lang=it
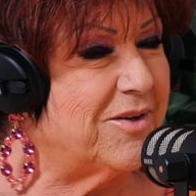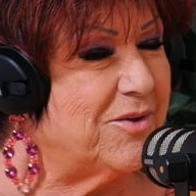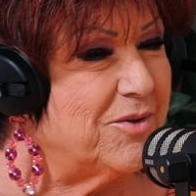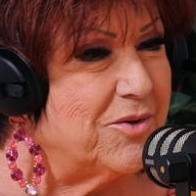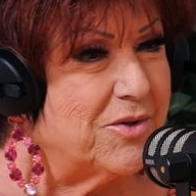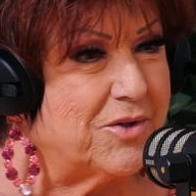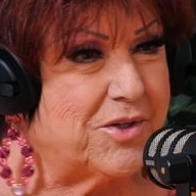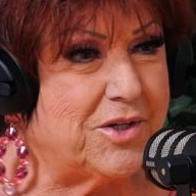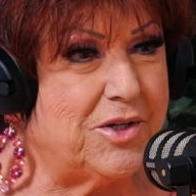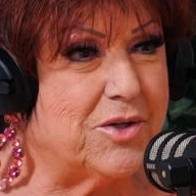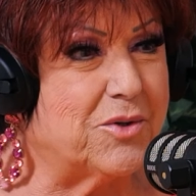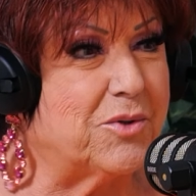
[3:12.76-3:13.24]

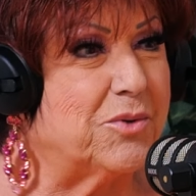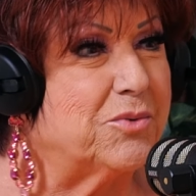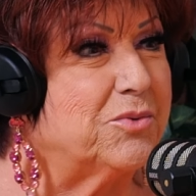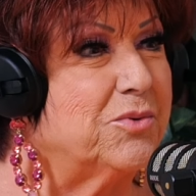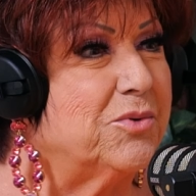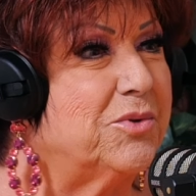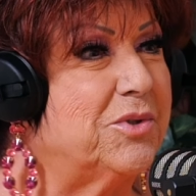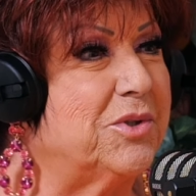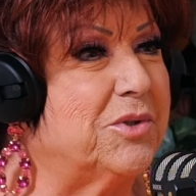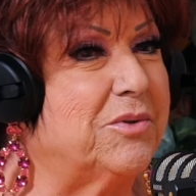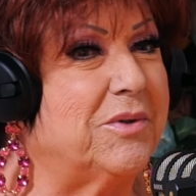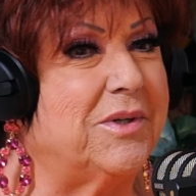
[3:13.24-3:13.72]
conchiglie, con,
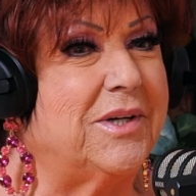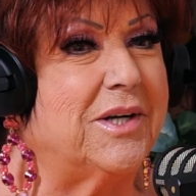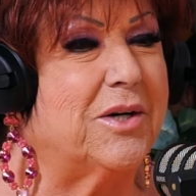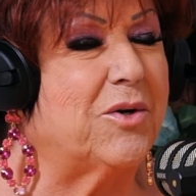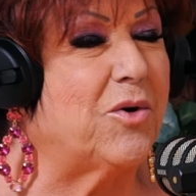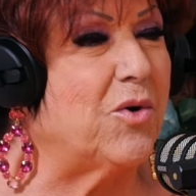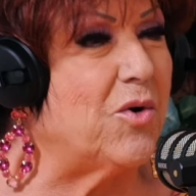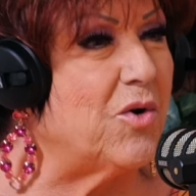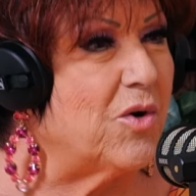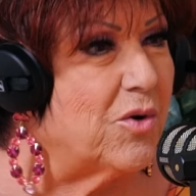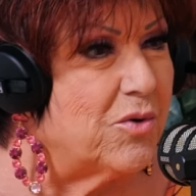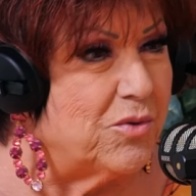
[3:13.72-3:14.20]

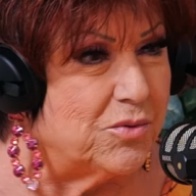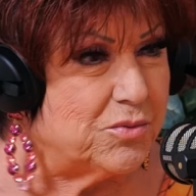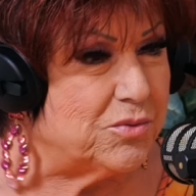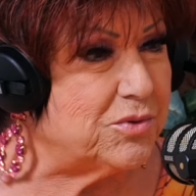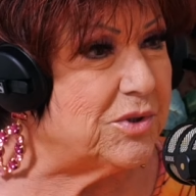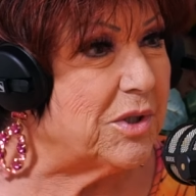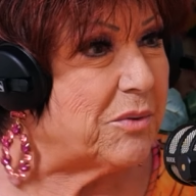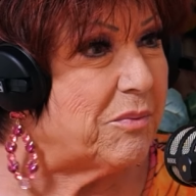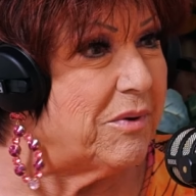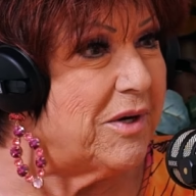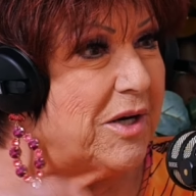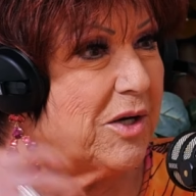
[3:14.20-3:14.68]
col- con,
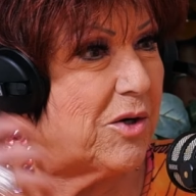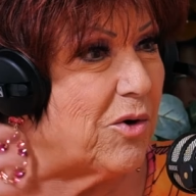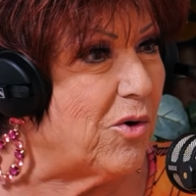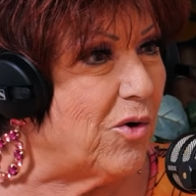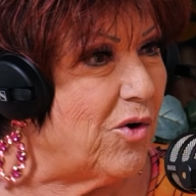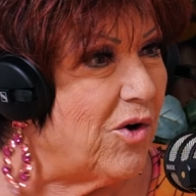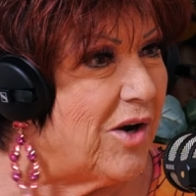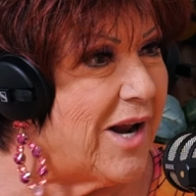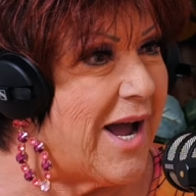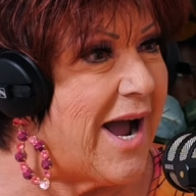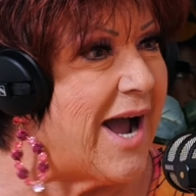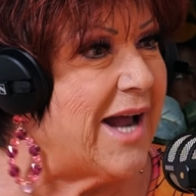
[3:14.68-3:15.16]
tutte quelle
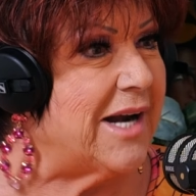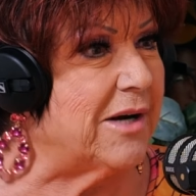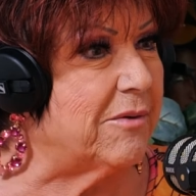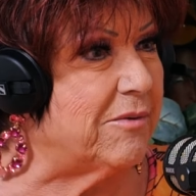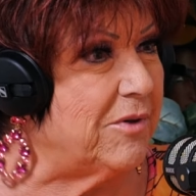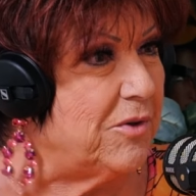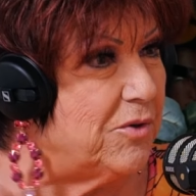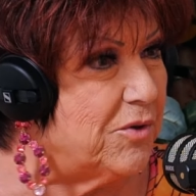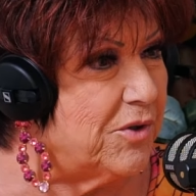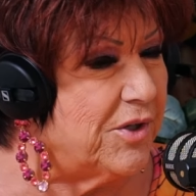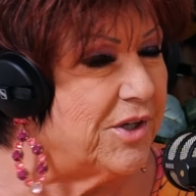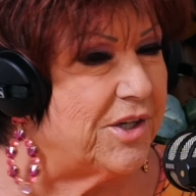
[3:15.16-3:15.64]
collane,
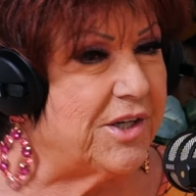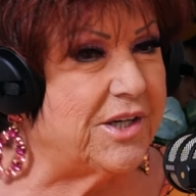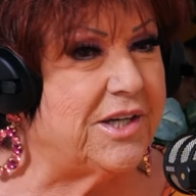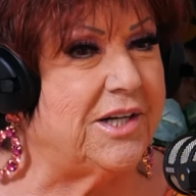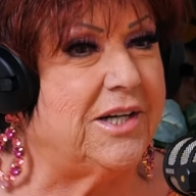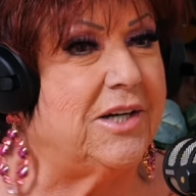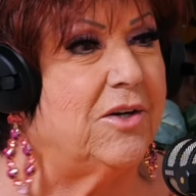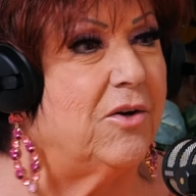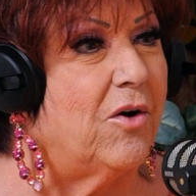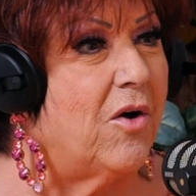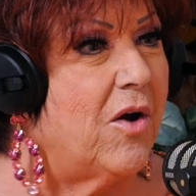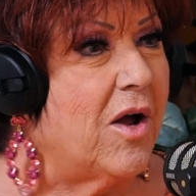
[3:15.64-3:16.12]
quegli orecchini,
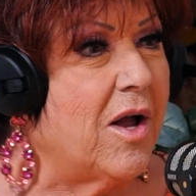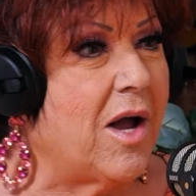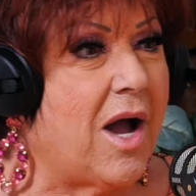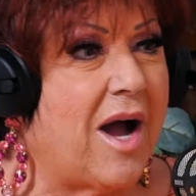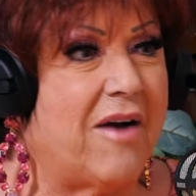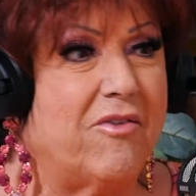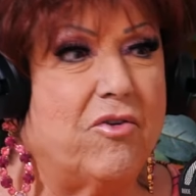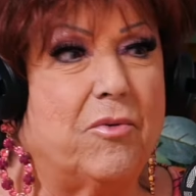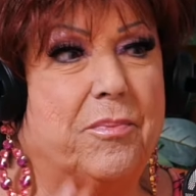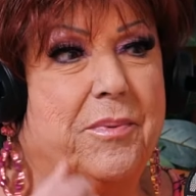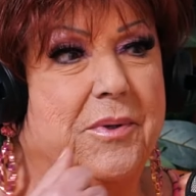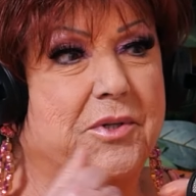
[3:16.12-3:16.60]
esatto. no?
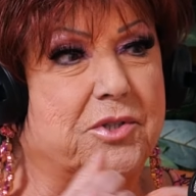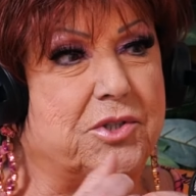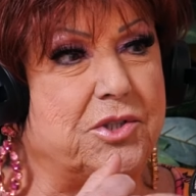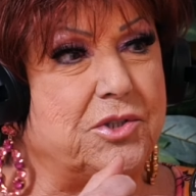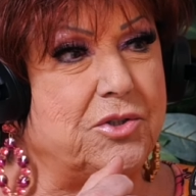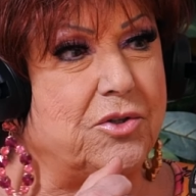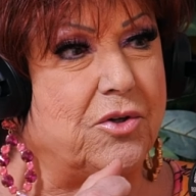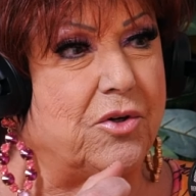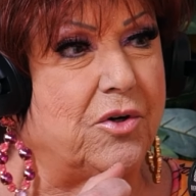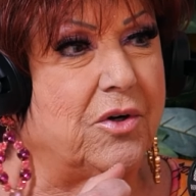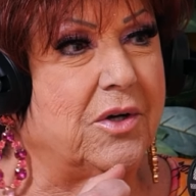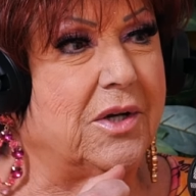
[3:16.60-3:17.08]
Avevo
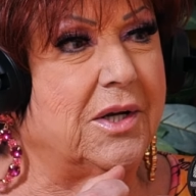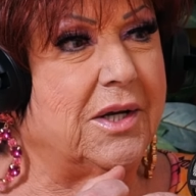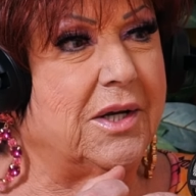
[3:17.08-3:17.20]
persino...